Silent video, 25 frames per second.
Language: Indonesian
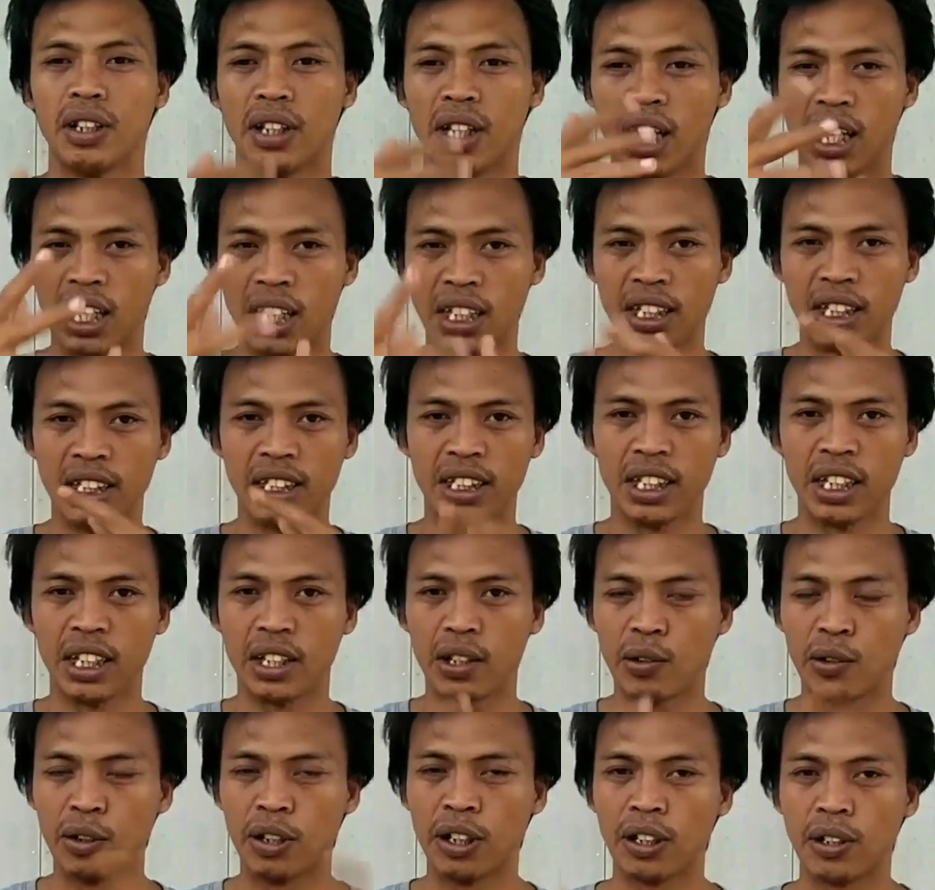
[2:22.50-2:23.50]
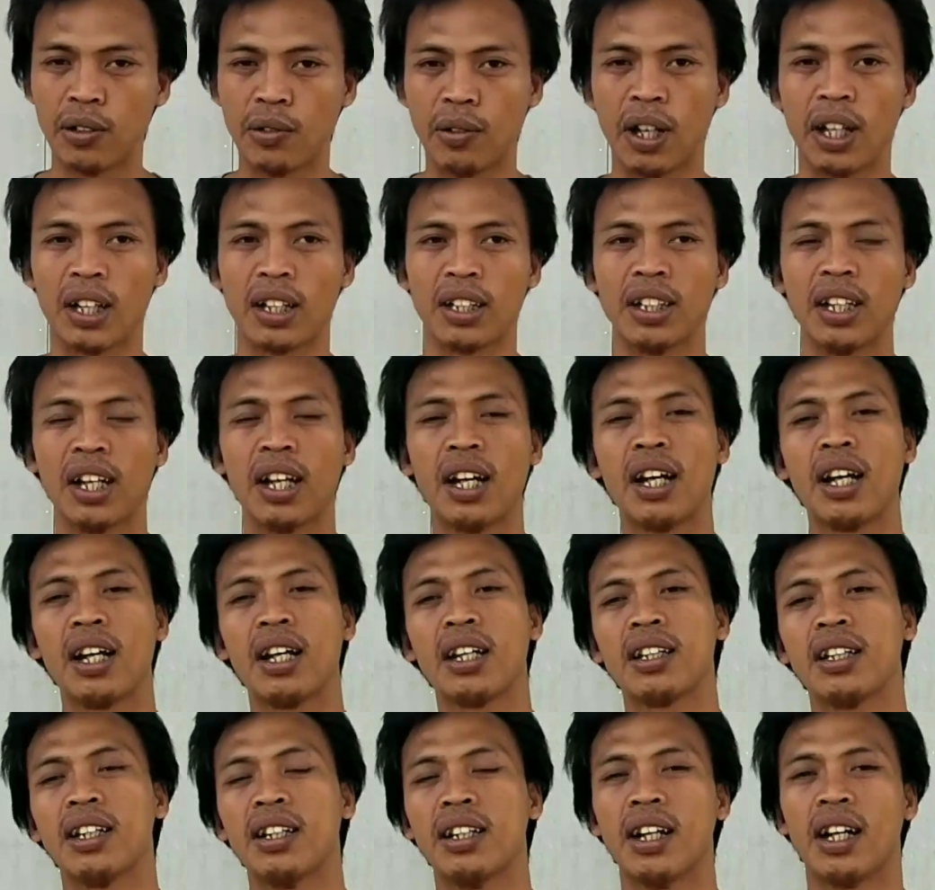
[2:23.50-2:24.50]
dari sisi kulit
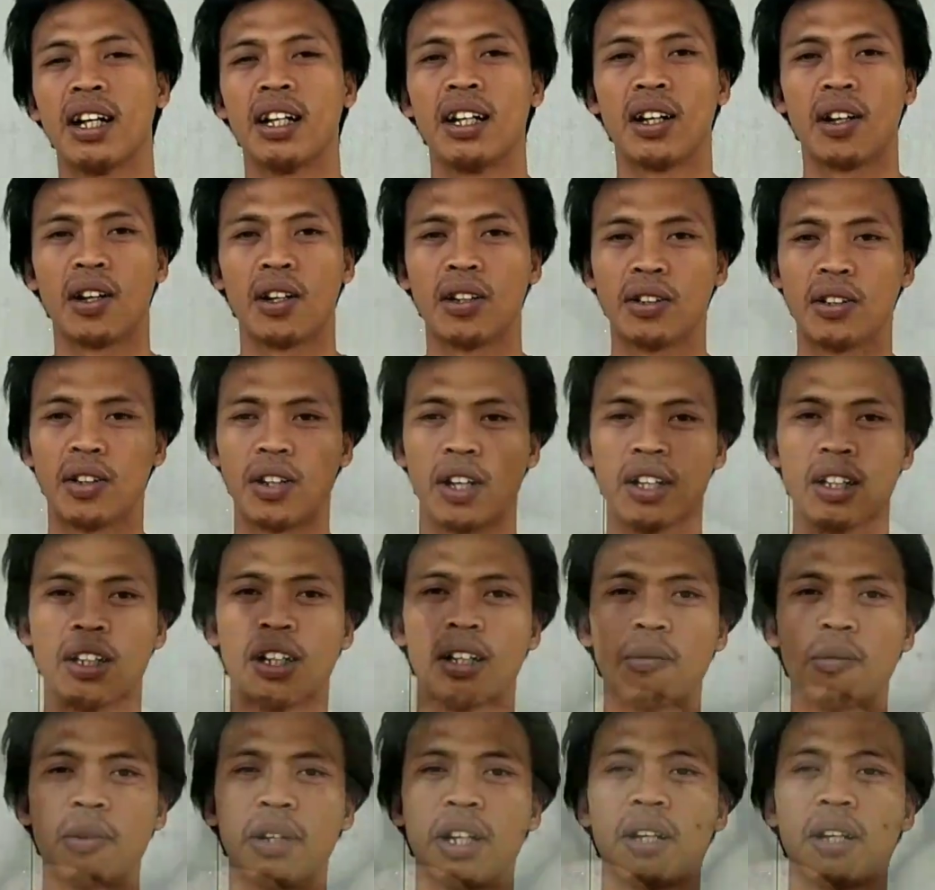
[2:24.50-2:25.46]
luarnya tidak ada kotoran yang